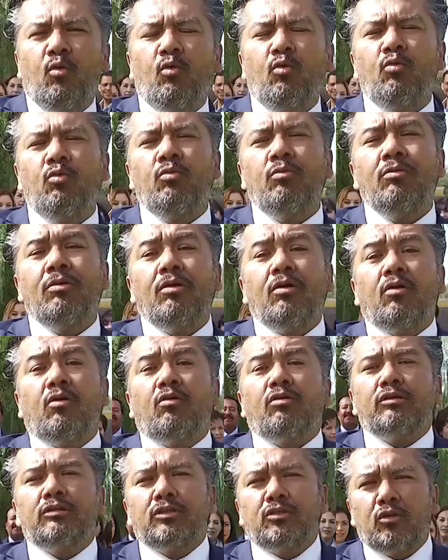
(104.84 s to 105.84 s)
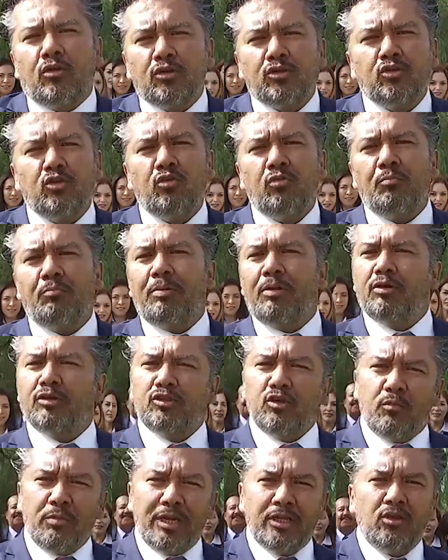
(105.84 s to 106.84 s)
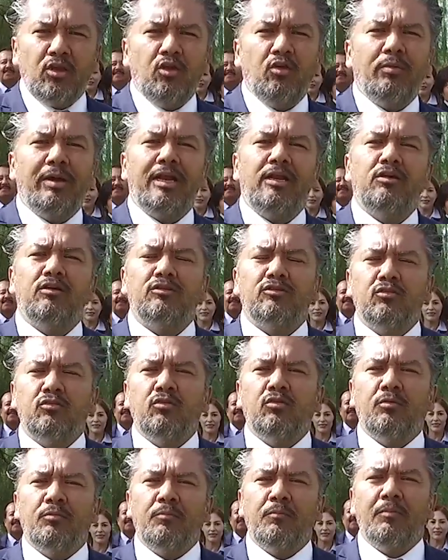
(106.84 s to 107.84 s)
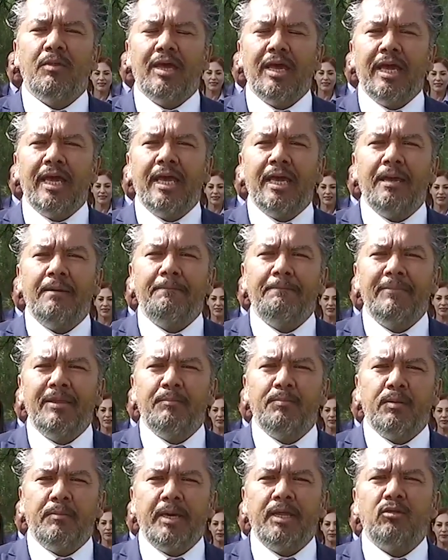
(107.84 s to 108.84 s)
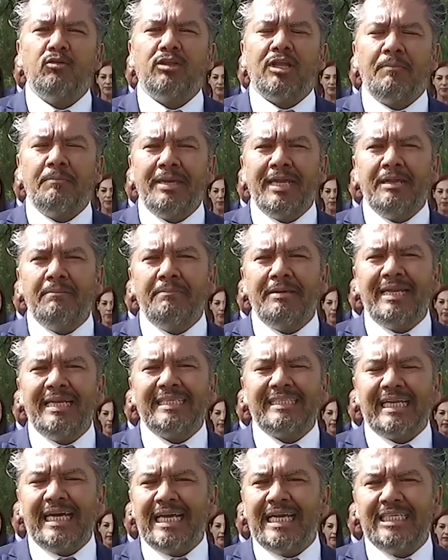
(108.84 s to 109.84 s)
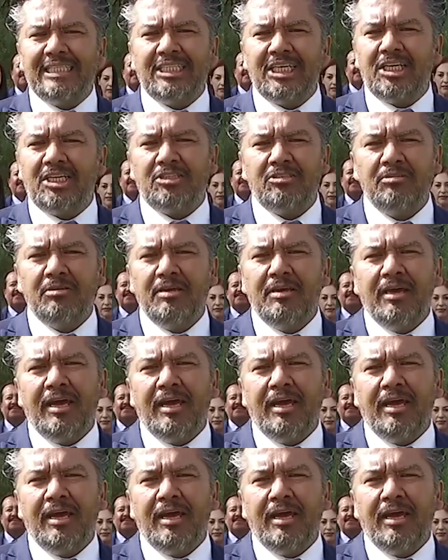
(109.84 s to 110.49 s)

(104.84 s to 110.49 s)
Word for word: un costoso, pero sobre todo valioso eh, diplomado también en bienes raíces,